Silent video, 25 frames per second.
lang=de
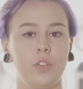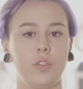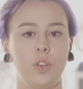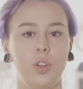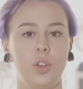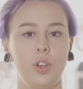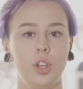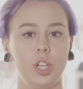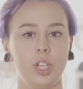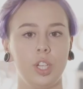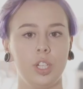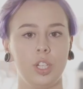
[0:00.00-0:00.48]

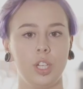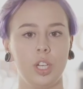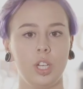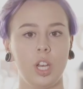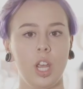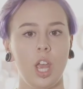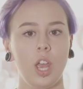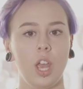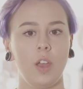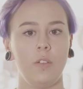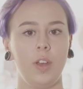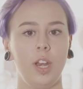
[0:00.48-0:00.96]
flüchten,
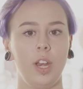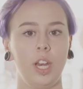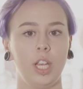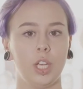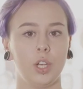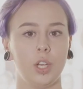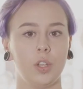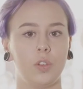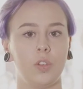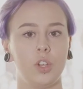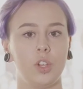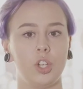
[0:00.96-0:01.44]
wenn
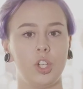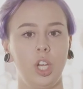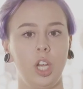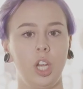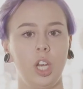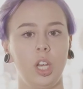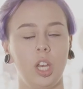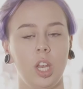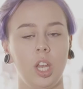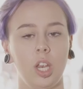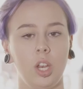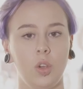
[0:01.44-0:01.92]
ich aus
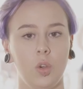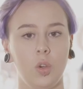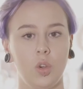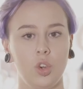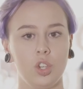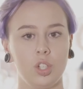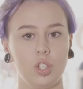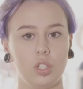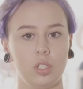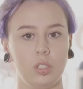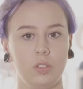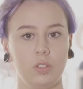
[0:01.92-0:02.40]
verschiedenen
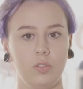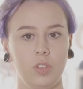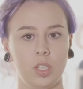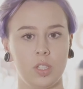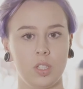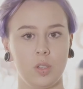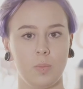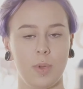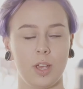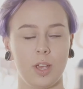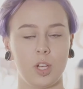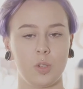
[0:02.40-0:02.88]
Gründen, wie
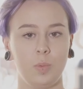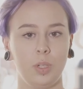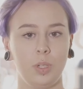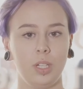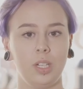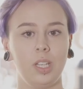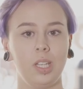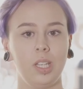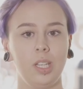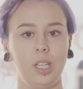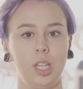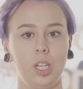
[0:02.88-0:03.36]
zum Beispiel
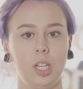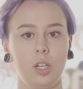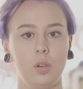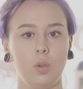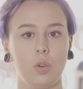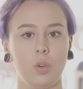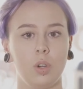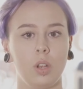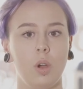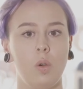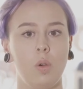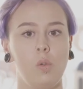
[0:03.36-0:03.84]
Krieg
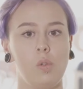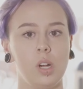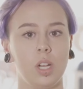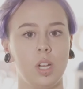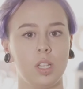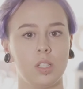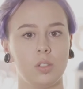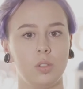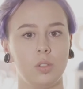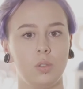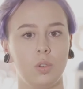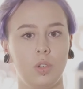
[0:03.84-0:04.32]
oder
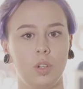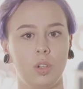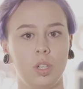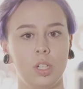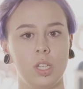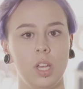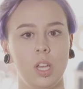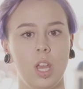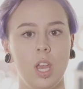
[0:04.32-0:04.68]
Hungersnot,